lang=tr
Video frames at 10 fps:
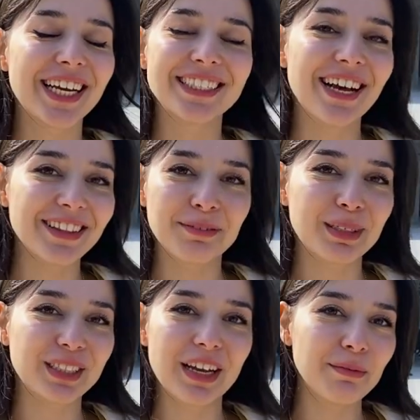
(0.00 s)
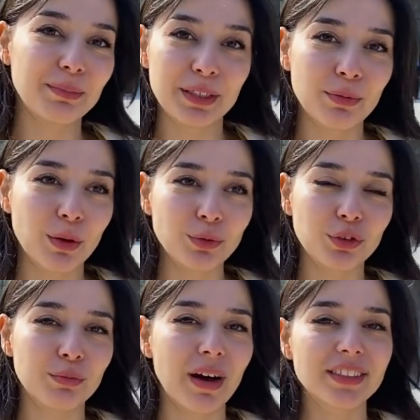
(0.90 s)
ne alabileceğim bilmiyorum çünkü
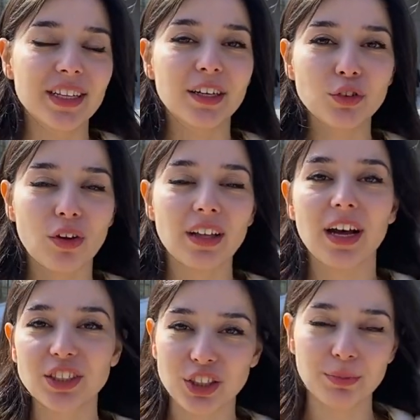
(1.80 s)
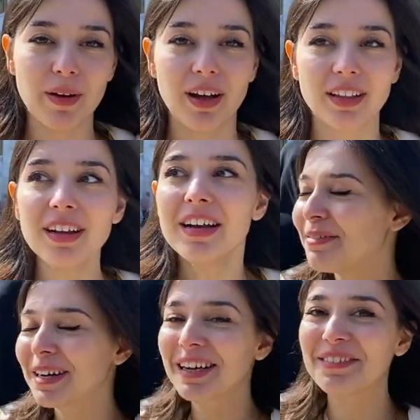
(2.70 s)
mağazalar şu anda aşırı pahalı.
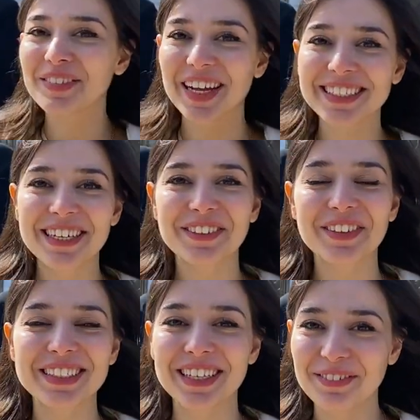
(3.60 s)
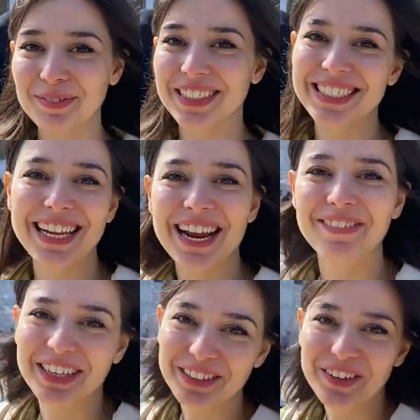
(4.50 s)
Bakalım biraz daha dolaşalım bizi neler bekliyor